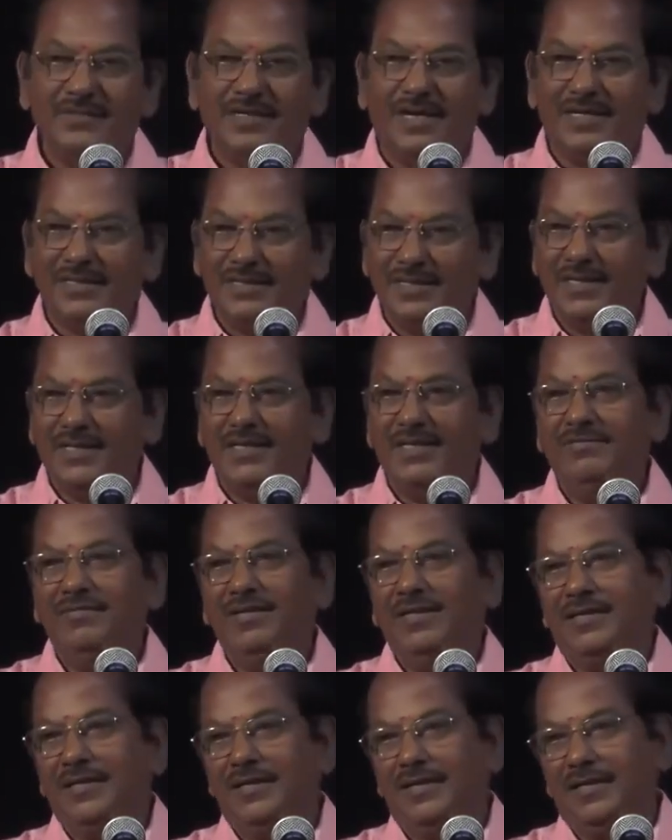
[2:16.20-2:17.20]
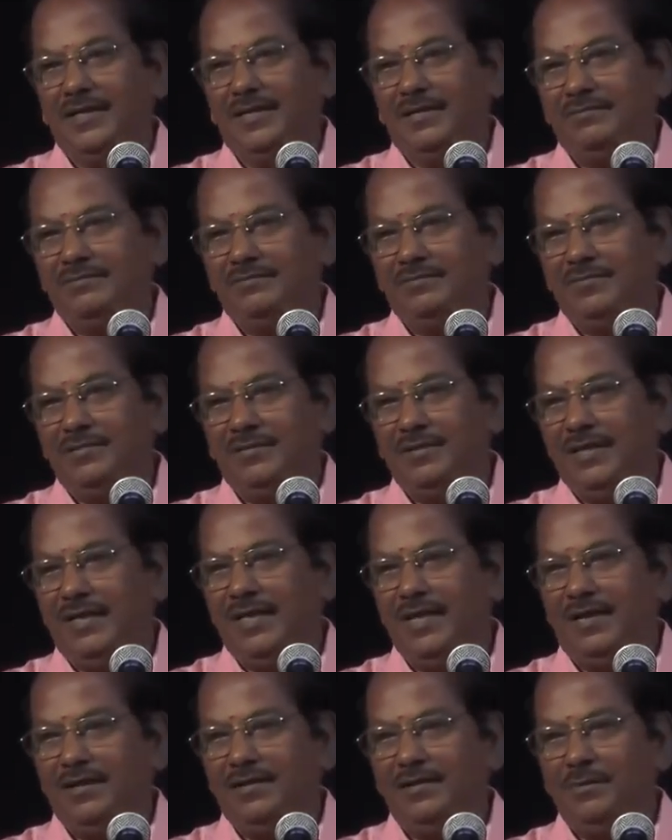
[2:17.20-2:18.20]
சாதாரண வீட்டுக்கு
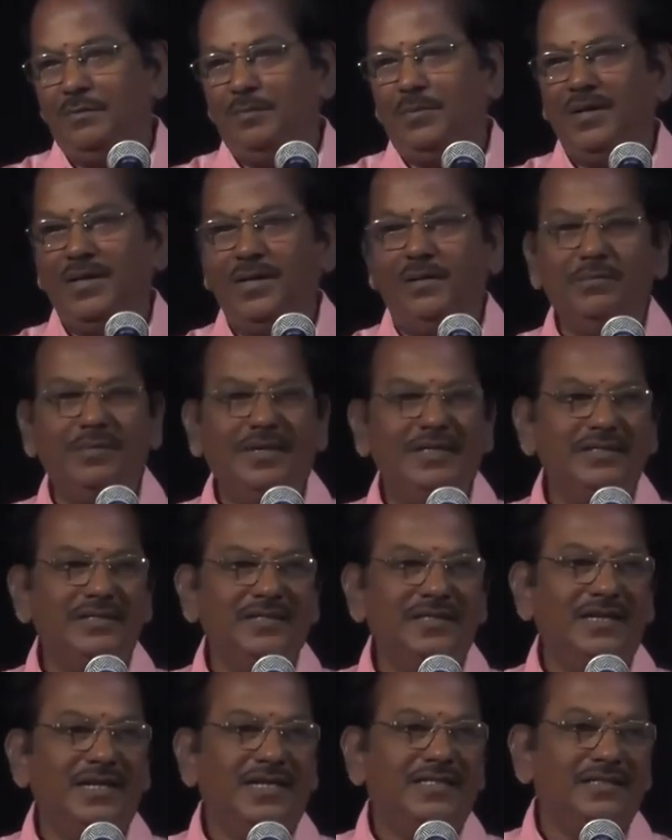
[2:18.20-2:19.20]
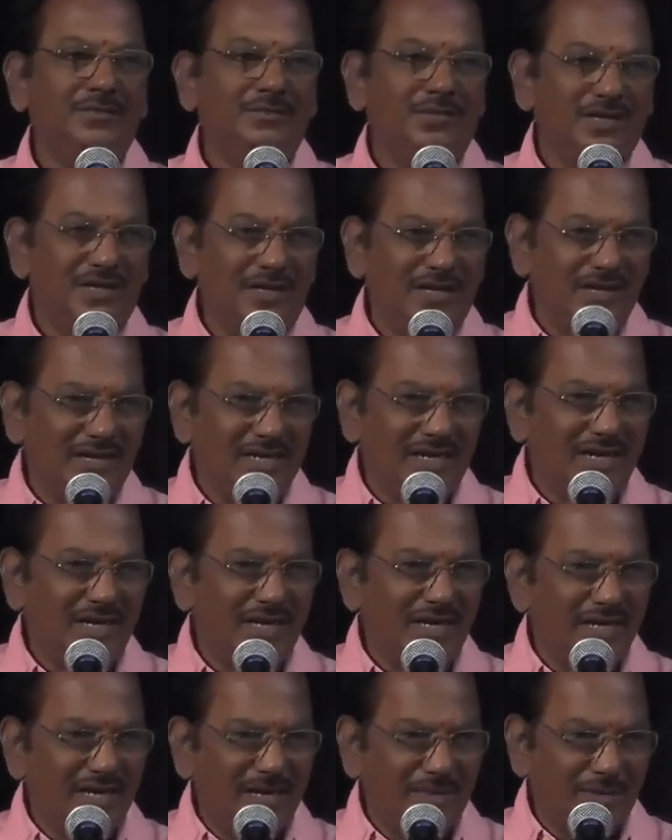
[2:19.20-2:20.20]
இல்லையா இப்போல்லாம் பார்த்தீங்கன்னா அந்த மாதிரிலாம்
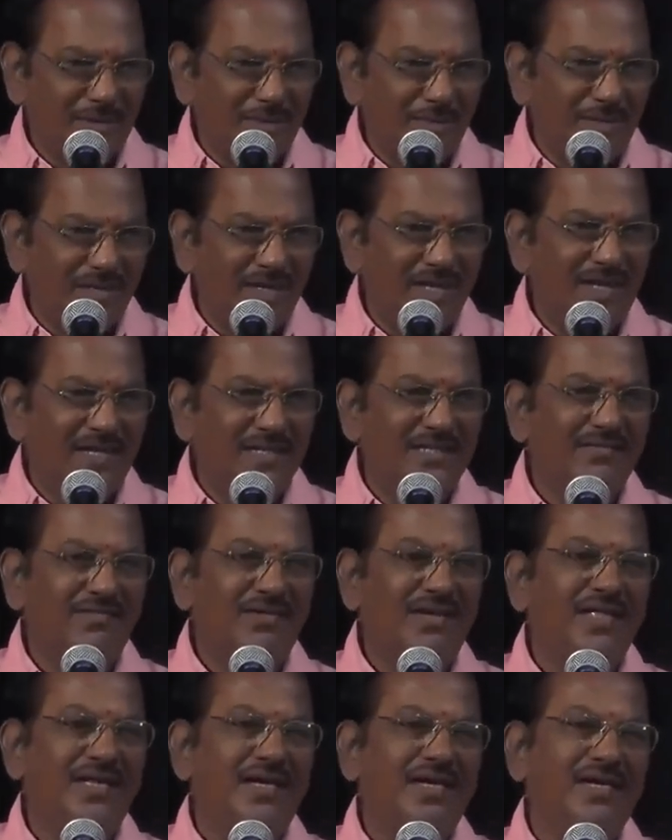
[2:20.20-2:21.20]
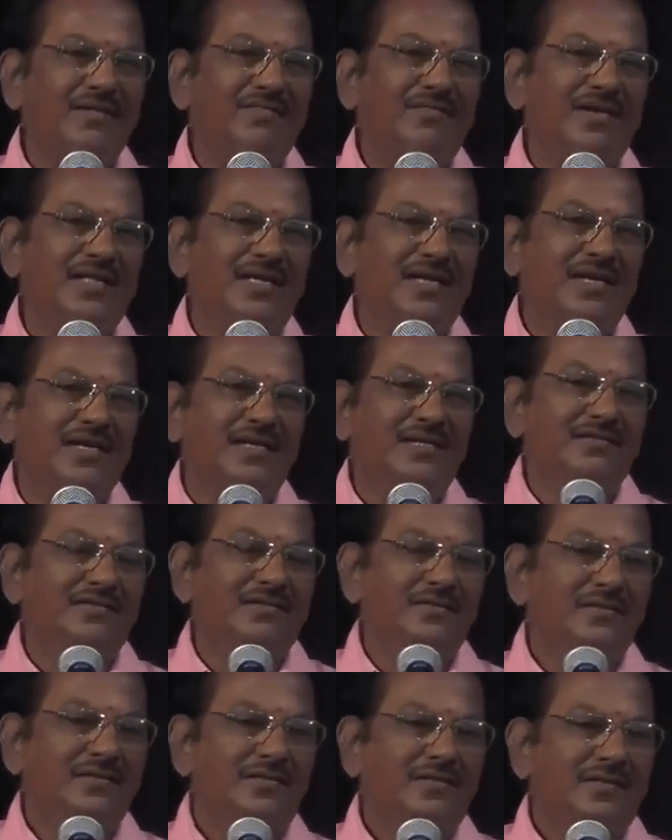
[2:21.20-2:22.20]
கள்ளங்கபடம் இல்லாத விளையாடின விளையாட்டு
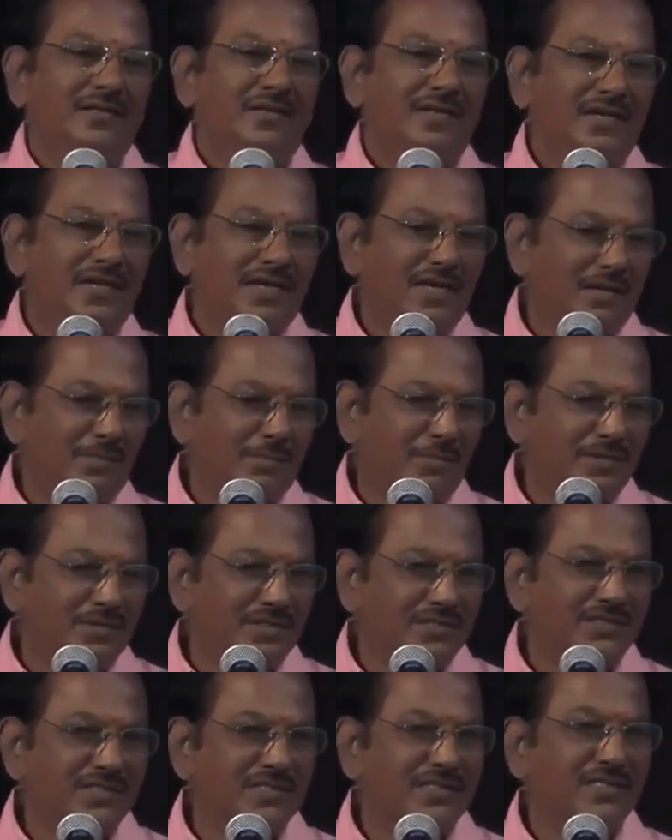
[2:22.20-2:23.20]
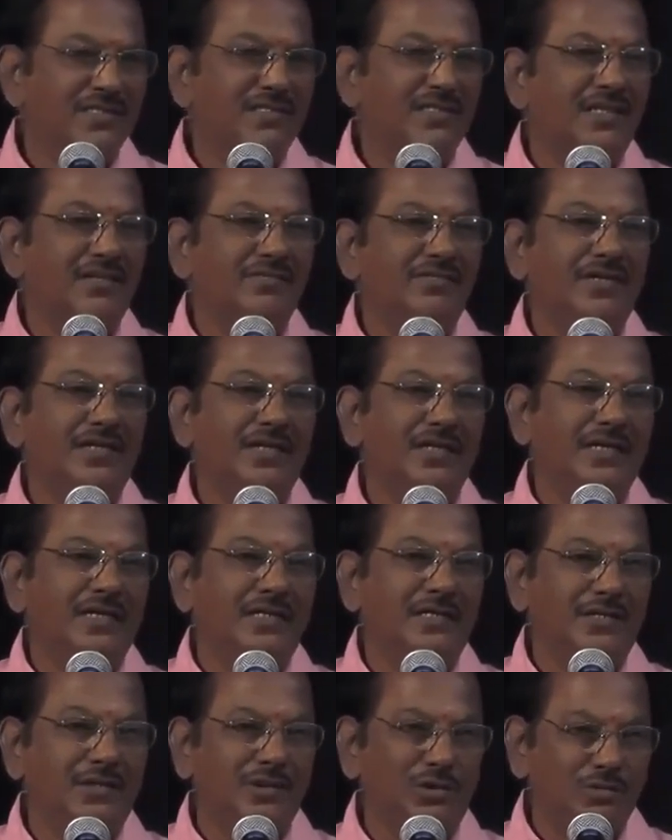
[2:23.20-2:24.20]
இங்கெல்லாம் பத்து சதுரத்தில் வீடை
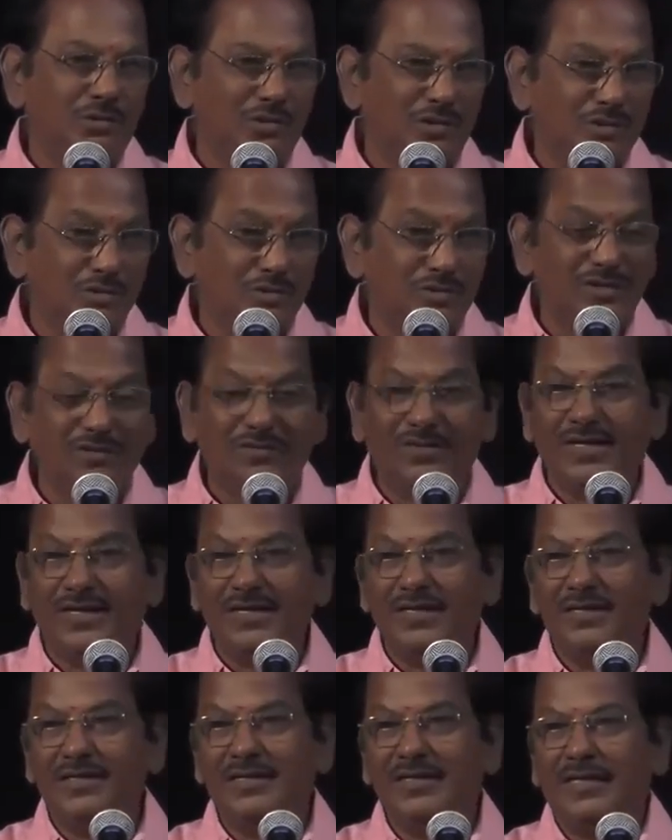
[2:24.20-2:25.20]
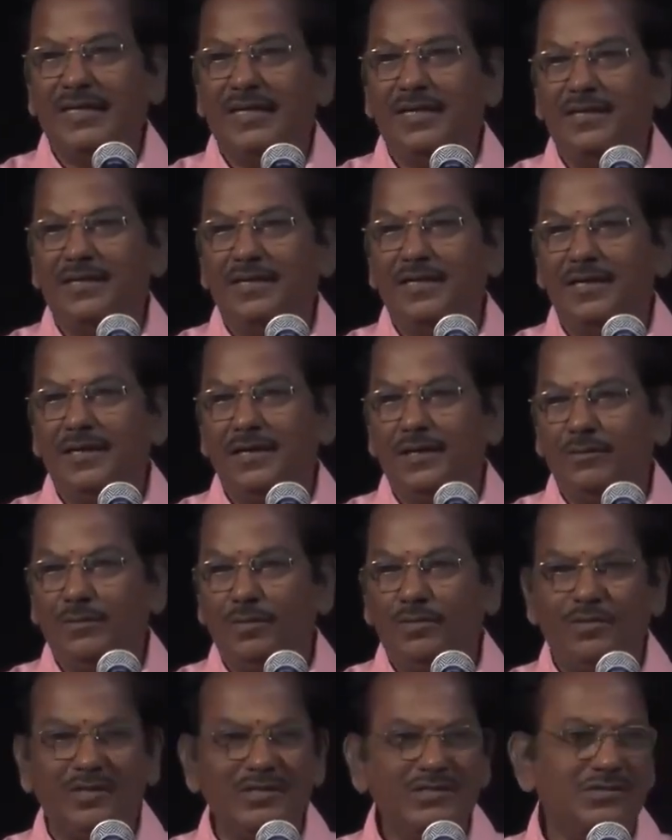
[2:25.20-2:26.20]
கட்டிட்டு சுற்றி சுற்றி வரான் எதுக்கடான்றேன்
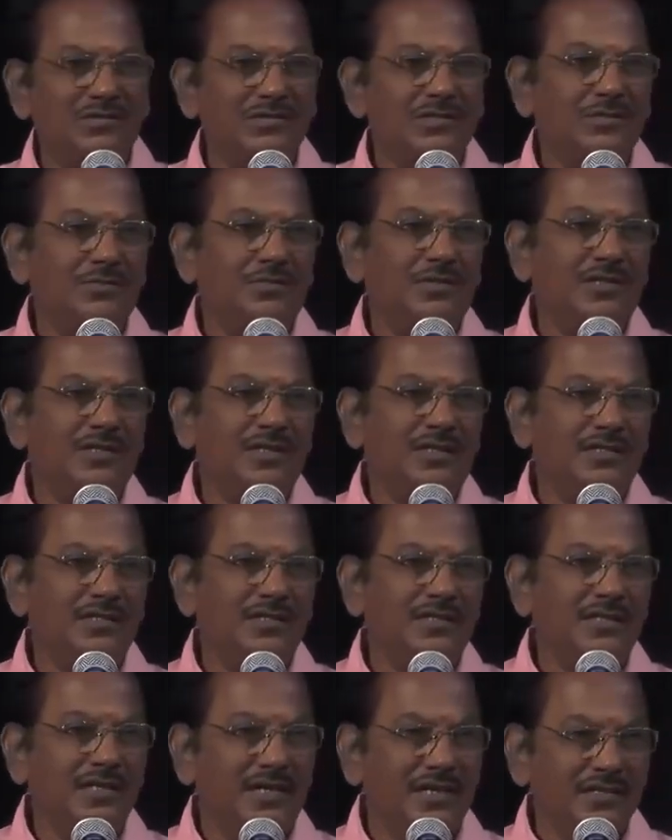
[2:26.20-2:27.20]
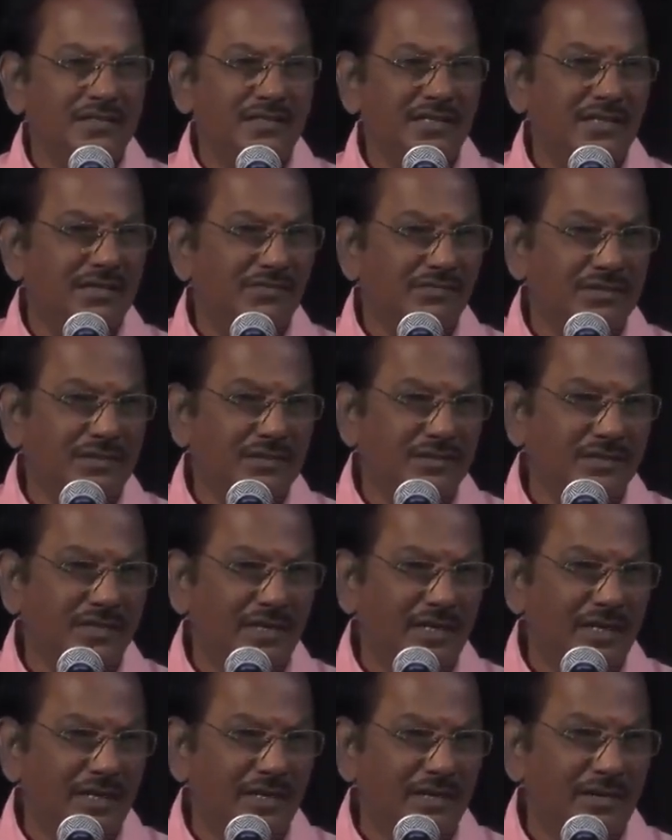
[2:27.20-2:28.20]
என்னமோ உணர்ச்சி வசப்பட்டு கட்டிட்டேன் இடம் தான் எவந்தும்
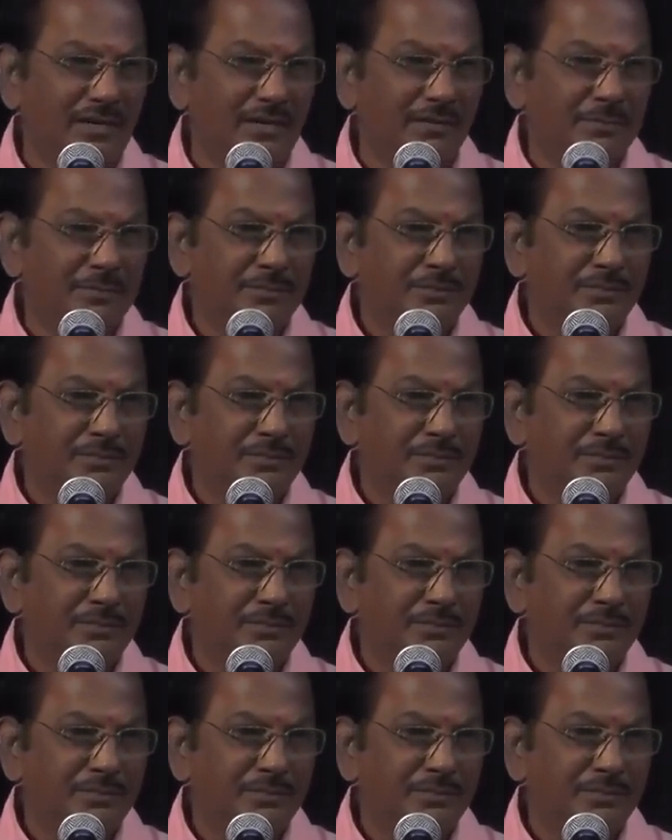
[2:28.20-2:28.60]
தெரிலன்னா